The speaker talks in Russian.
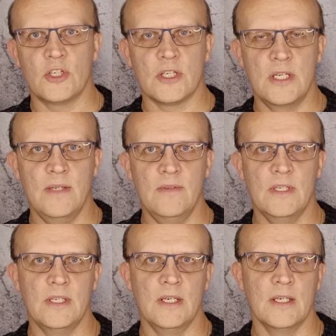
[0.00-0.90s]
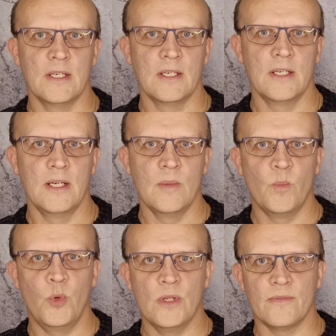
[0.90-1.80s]
счастливее, и я
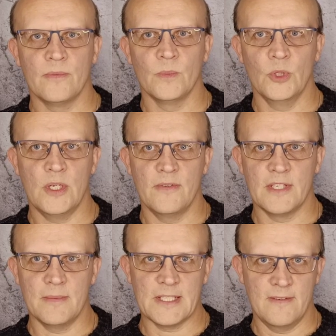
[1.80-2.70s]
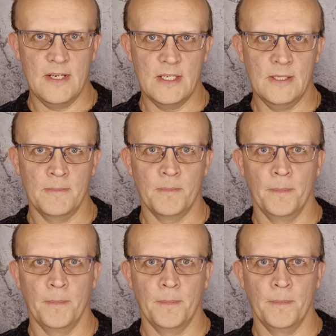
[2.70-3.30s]
понял многие взаимосвязи,